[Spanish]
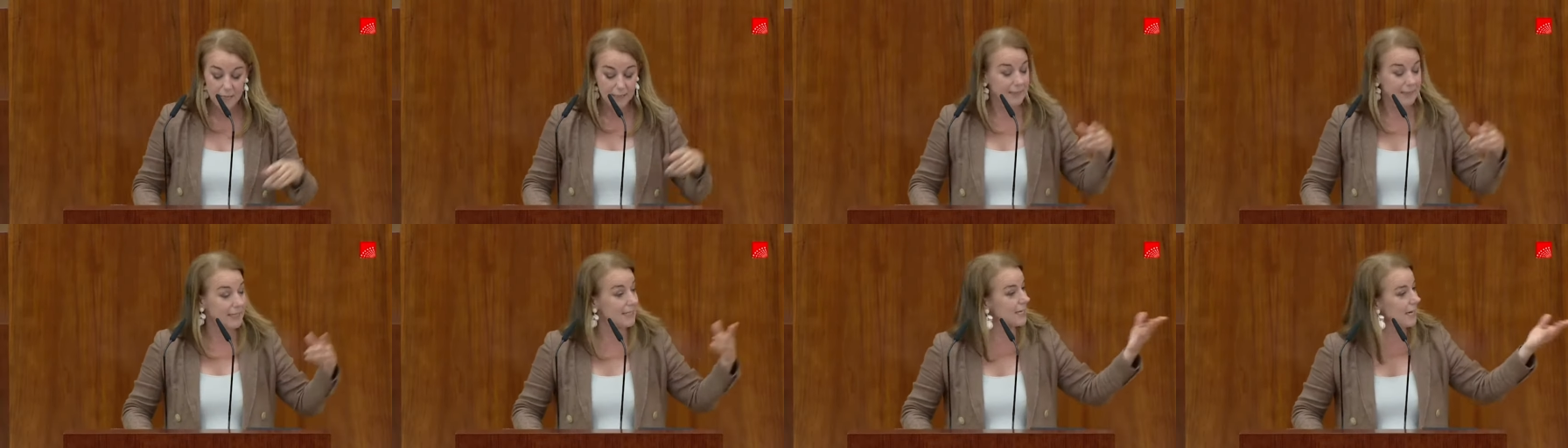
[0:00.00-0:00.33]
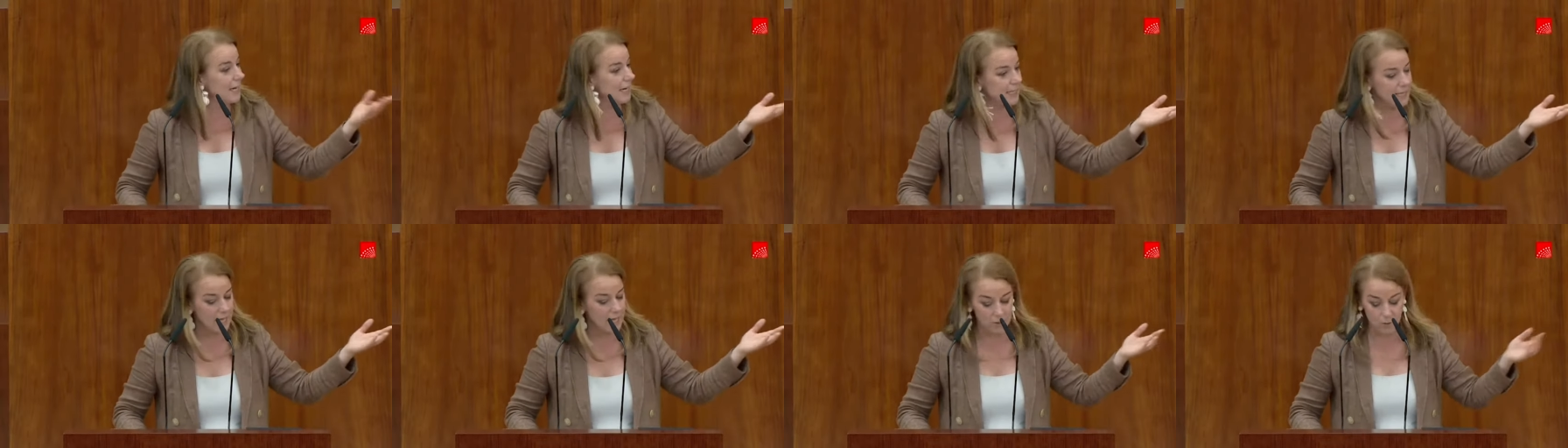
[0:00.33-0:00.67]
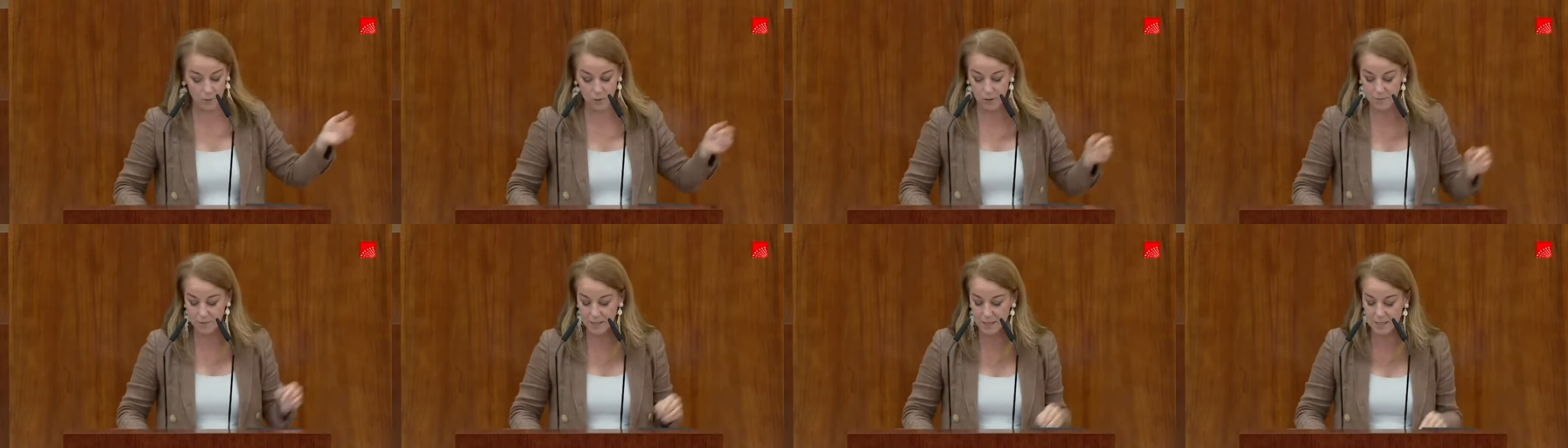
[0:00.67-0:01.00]
de sanidad
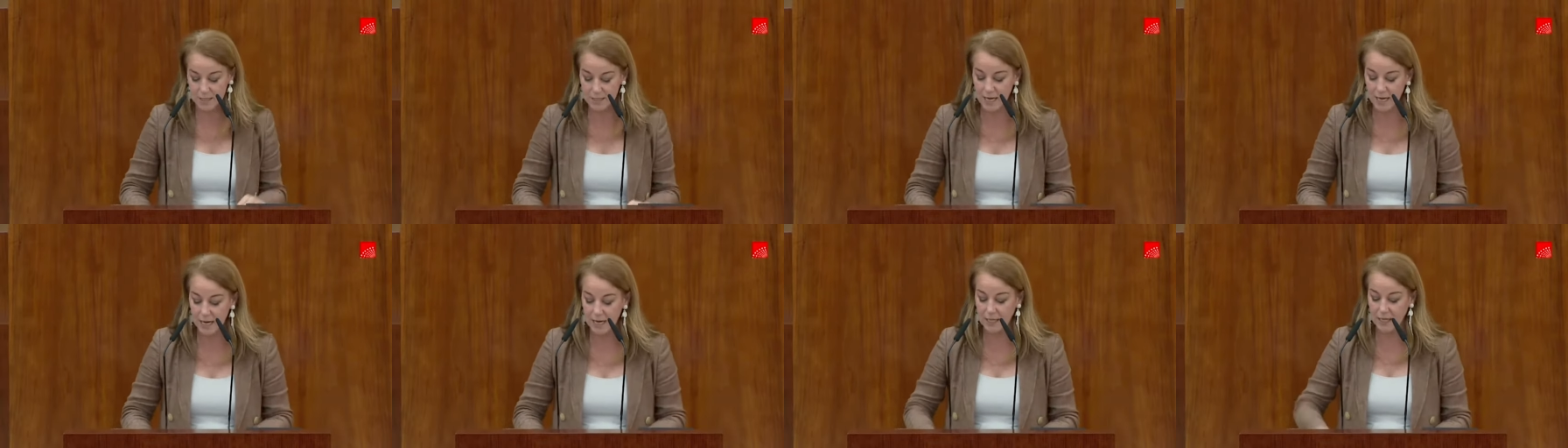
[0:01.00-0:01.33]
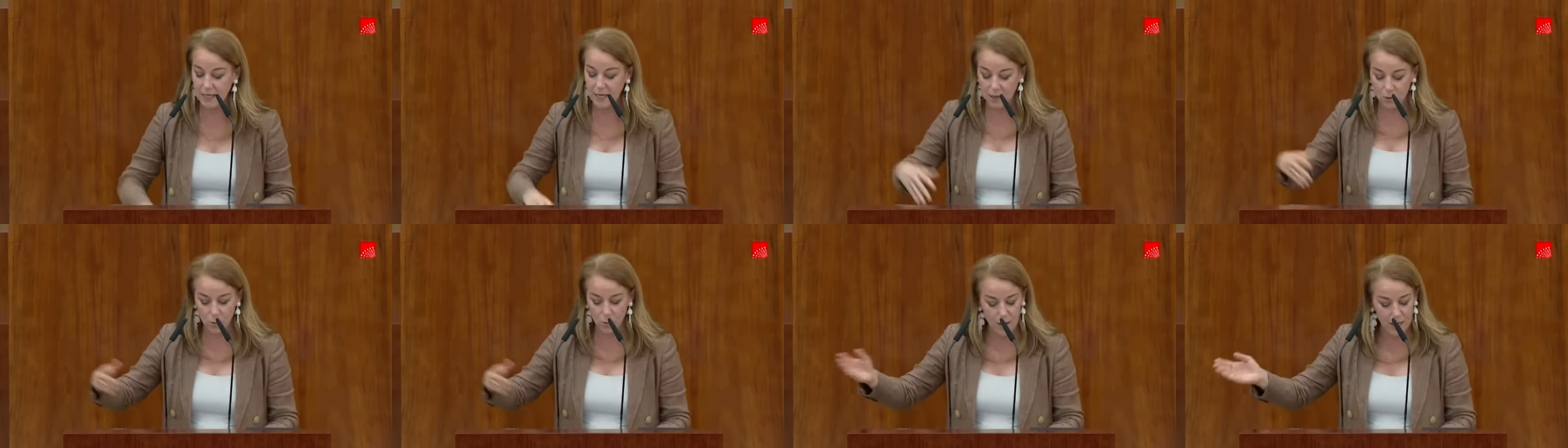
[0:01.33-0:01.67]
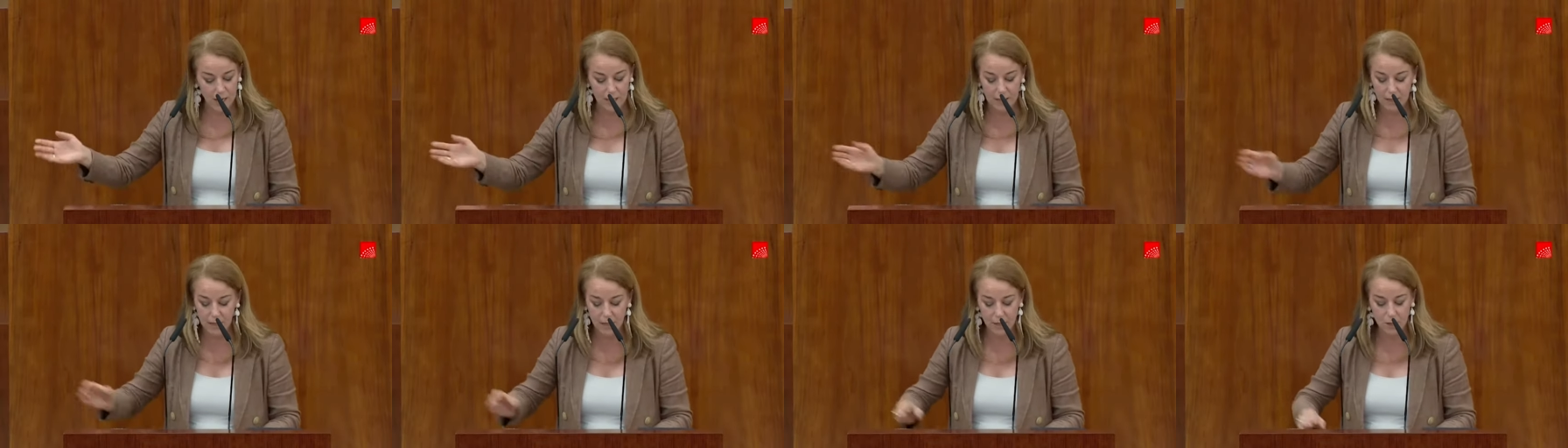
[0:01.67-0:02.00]
universal, de
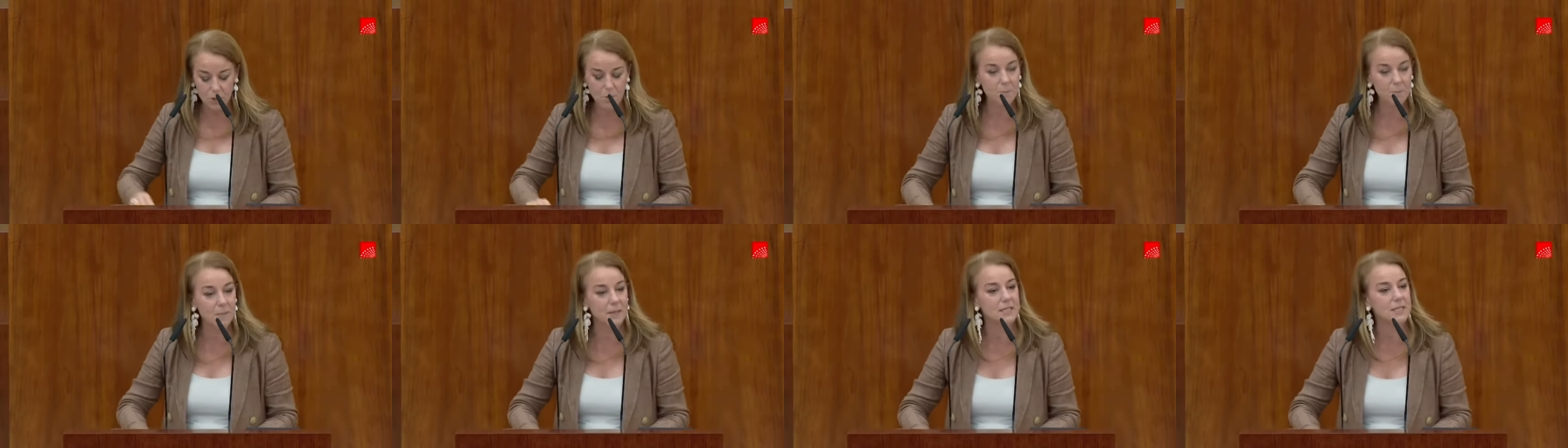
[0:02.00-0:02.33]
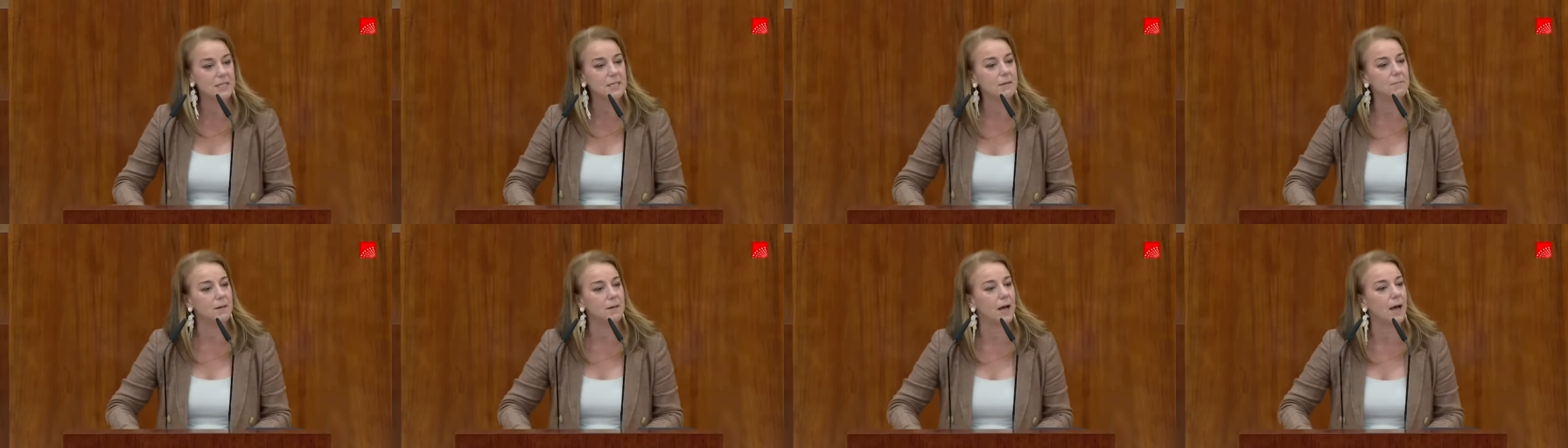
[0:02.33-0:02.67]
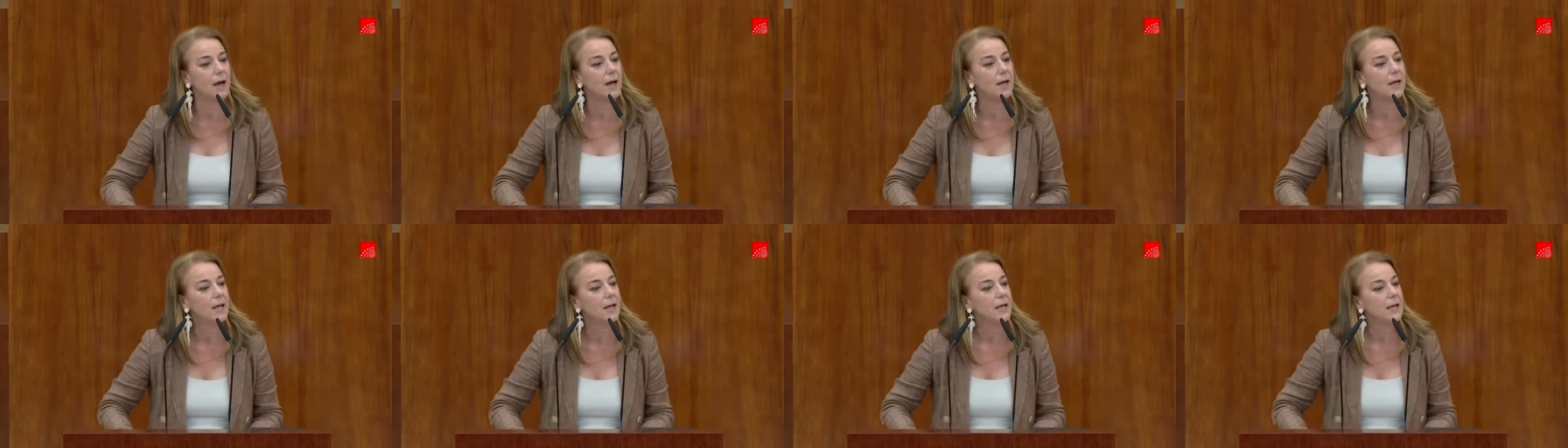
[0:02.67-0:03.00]
regularización
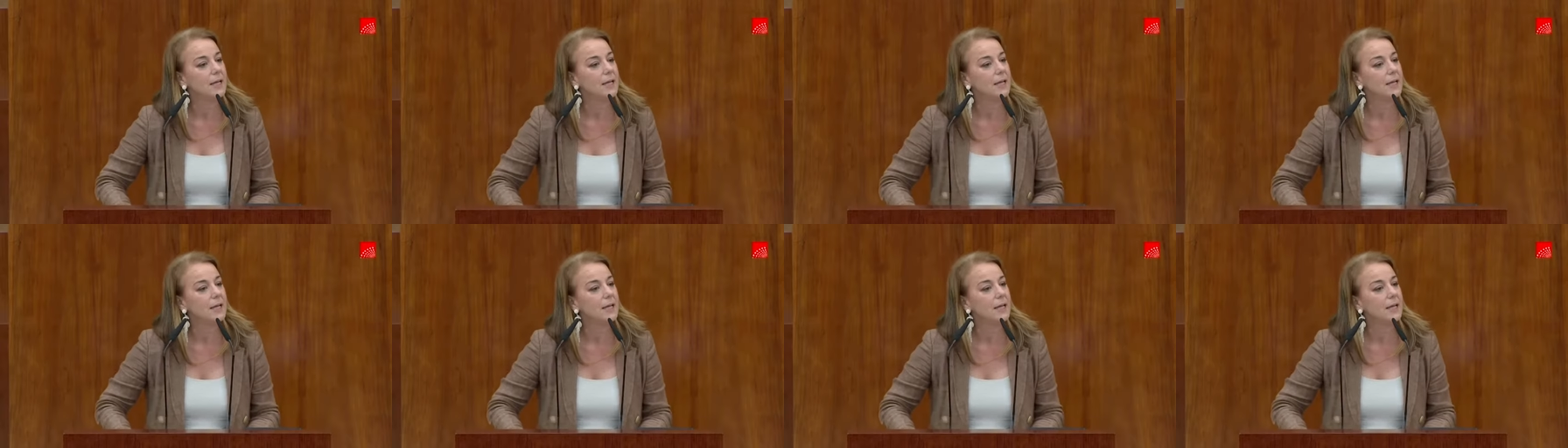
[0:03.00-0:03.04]
masiva,